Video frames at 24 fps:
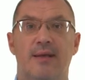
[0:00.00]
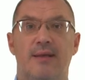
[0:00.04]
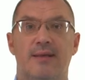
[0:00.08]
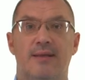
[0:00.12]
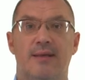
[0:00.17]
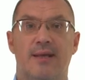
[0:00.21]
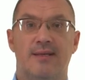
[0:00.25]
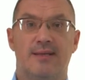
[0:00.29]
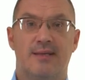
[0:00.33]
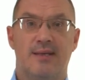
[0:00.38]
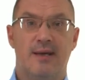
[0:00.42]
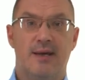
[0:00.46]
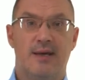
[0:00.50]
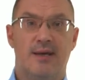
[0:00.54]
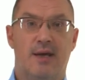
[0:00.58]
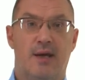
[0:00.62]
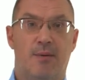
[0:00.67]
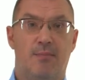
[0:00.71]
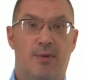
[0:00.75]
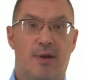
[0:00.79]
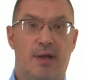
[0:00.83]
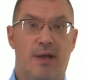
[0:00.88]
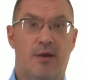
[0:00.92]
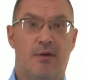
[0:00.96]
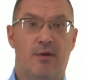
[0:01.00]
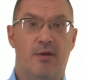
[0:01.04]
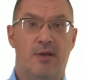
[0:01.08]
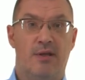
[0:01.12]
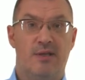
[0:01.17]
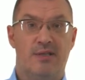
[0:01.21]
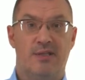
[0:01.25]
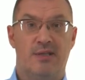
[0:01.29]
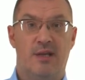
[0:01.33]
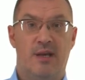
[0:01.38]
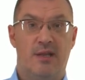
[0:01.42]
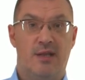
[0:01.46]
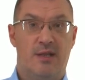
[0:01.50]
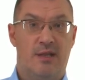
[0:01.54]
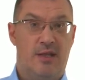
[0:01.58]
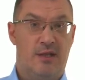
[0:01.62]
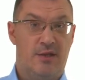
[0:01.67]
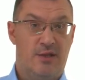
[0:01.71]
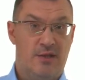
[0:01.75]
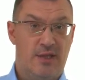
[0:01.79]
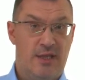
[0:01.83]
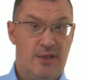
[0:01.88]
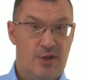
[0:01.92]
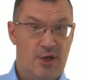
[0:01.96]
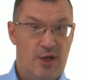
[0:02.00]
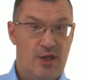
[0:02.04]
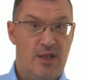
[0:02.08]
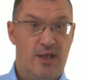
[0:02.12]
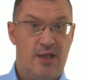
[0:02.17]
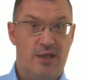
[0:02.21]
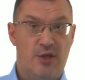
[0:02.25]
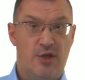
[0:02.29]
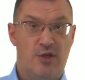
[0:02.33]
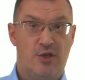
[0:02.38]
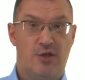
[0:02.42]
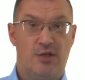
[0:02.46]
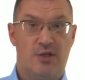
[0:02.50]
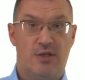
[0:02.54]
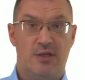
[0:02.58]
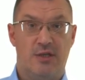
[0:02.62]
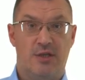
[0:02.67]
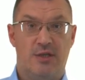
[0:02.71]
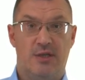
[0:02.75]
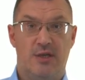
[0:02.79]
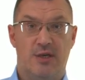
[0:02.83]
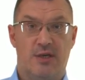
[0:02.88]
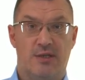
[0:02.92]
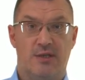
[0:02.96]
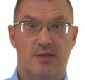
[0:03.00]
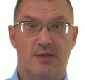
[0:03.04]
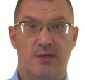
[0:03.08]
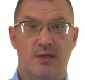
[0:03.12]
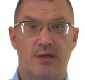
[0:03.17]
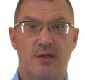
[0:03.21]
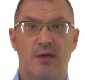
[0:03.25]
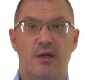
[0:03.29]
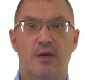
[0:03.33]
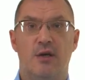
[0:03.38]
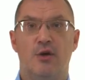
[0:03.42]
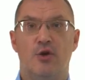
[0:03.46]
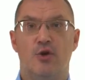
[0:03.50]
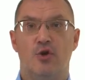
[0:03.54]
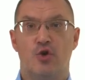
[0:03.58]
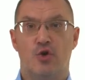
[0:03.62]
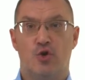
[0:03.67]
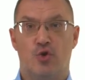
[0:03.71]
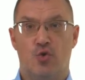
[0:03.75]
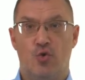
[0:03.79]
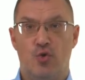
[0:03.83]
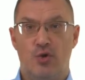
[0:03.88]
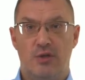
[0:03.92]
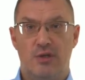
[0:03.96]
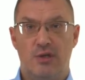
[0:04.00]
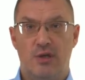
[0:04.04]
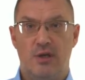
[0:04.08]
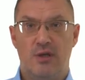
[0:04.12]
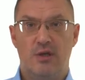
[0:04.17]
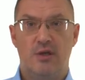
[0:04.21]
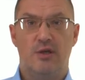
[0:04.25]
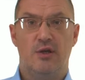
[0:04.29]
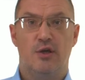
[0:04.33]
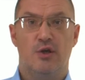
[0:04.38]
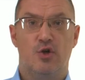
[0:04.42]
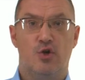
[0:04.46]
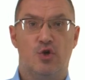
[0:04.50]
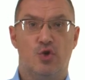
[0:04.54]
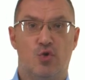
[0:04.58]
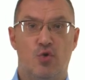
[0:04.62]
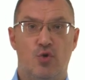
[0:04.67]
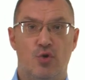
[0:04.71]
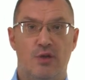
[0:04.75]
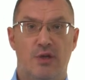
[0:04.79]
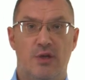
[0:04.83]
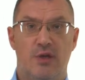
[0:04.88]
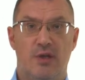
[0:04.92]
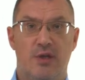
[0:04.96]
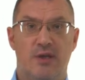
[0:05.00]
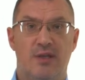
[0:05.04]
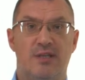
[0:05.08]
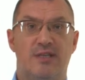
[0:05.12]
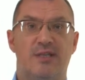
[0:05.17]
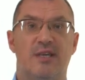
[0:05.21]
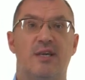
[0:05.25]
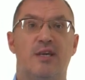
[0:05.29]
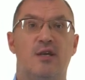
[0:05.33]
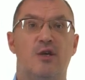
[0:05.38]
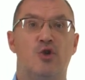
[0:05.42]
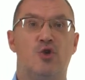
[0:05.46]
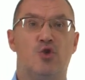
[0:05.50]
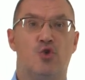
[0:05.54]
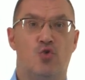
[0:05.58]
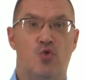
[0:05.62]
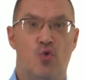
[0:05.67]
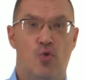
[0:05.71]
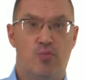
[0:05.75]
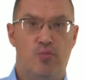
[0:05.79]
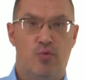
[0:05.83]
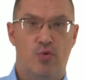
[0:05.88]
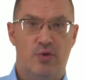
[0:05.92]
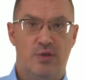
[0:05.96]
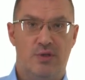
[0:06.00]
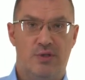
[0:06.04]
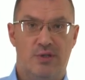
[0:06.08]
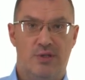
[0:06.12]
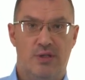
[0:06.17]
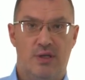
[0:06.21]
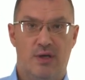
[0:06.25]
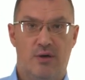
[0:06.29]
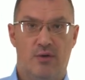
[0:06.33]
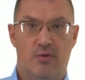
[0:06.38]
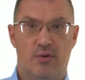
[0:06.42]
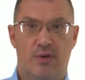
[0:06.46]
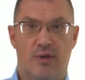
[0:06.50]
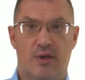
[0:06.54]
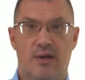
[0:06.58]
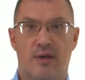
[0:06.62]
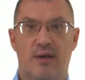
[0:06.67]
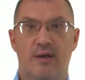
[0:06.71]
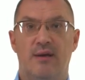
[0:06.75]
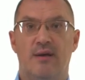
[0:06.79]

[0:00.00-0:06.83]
Доска, как правило, разделена на три логические секции. Что сделать, что делается и что будет сделано.